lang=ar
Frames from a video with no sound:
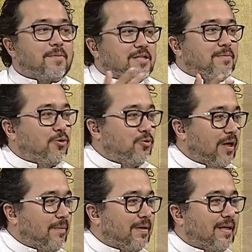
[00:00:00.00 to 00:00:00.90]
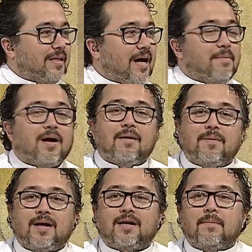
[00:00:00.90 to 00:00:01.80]
يمكن سمعتوها قبل كده ابا
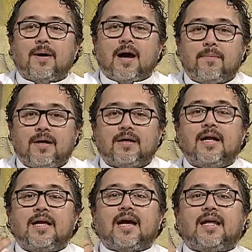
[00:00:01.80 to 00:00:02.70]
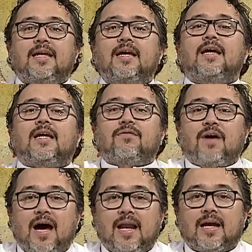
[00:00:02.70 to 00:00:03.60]
خبر ابا خبر يعني
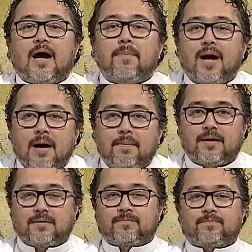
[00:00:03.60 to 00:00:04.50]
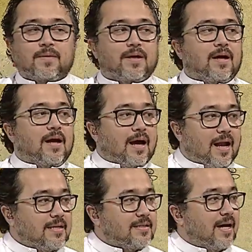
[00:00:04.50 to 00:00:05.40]
كيف حالك ابا خبر
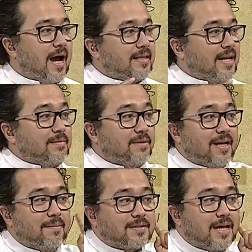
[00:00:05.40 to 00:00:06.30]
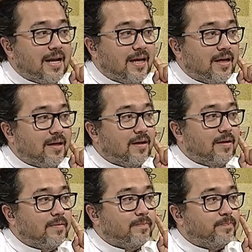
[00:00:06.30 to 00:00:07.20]
خلاص هذه لازم تعلمها صالح
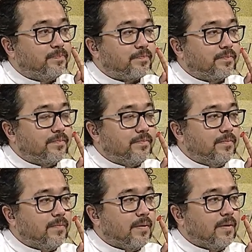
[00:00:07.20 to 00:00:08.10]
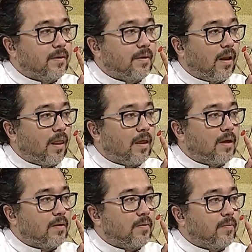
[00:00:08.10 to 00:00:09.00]
شوف واللي يخليها ممكن تجلها
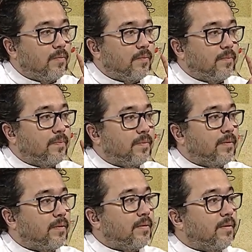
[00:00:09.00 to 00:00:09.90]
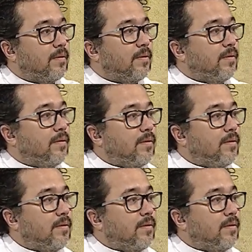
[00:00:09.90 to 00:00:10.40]
نجعلها ابا خبر ابي